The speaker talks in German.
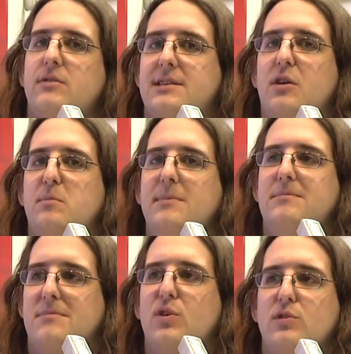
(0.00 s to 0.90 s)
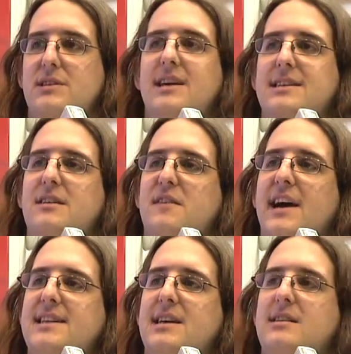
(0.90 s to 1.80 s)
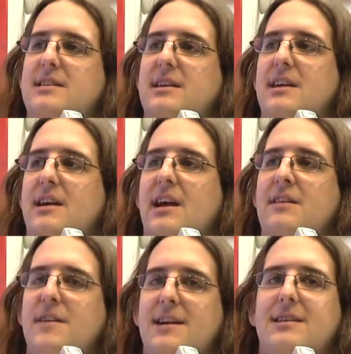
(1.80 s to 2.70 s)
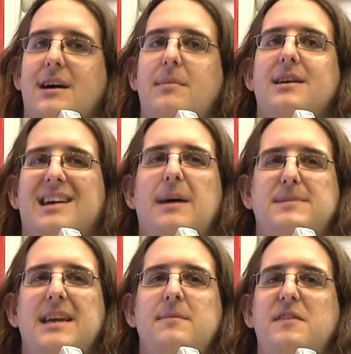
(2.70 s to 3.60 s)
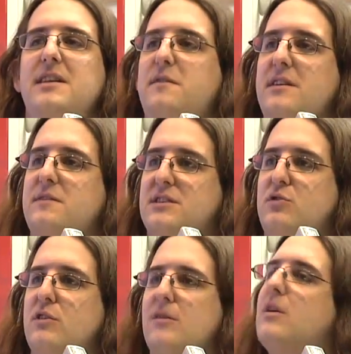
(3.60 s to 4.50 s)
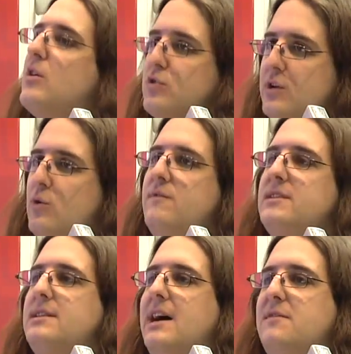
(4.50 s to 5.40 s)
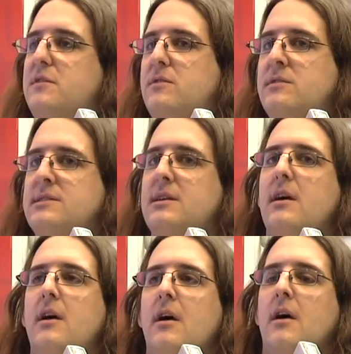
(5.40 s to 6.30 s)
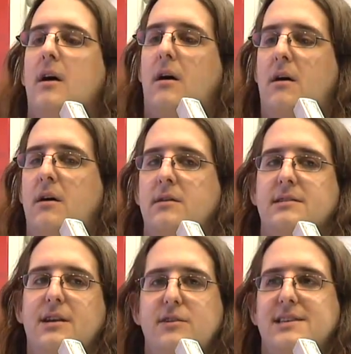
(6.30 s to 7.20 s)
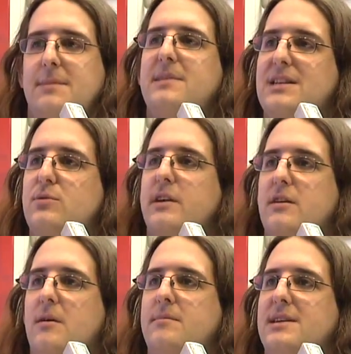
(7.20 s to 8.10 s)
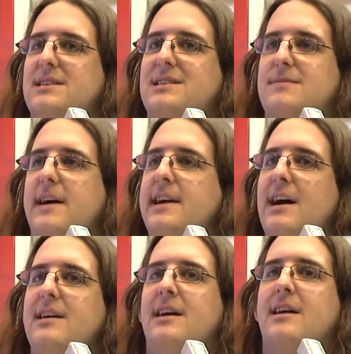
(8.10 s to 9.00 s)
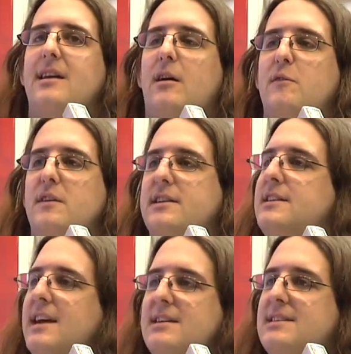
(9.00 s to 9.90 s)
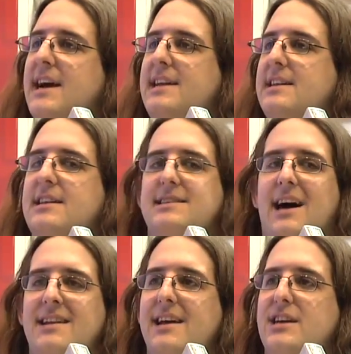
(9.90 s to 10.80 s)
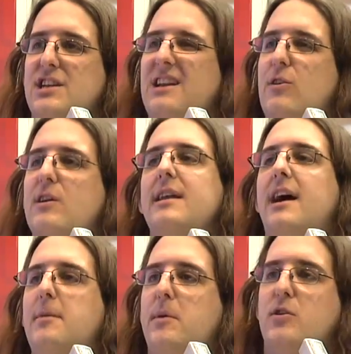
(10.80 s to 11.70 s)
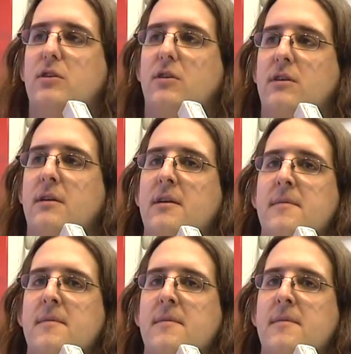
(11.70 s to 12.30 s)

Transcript: und es auch größtenteils in der Freizeit entwickelt haben, gab es eben viele, viele Verzögerungen, auch durch Unwissenheit von uns. Und dadurch ist eben dazu gekommen, dass es zwei Jahre lang gelaufen hat. In der Zeit hätte das ein anderer Hersteller locker nachbauen können.